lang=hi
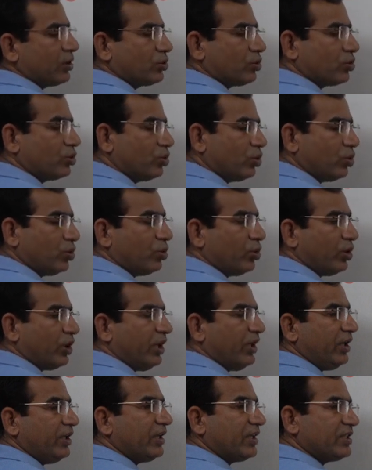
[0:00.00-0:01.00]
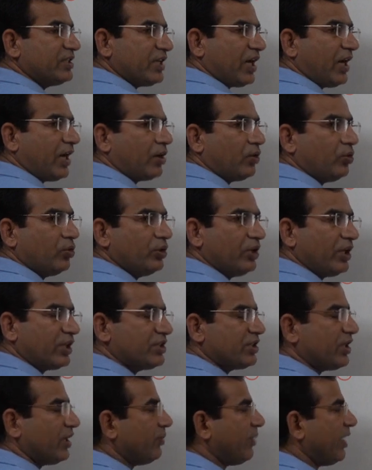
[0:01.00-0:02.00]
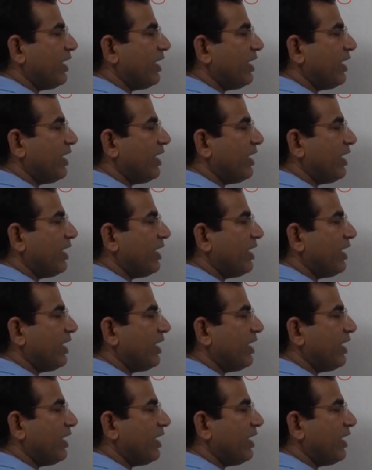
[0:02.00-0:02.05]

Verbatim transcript: तो दो हो गए या चार हो या छः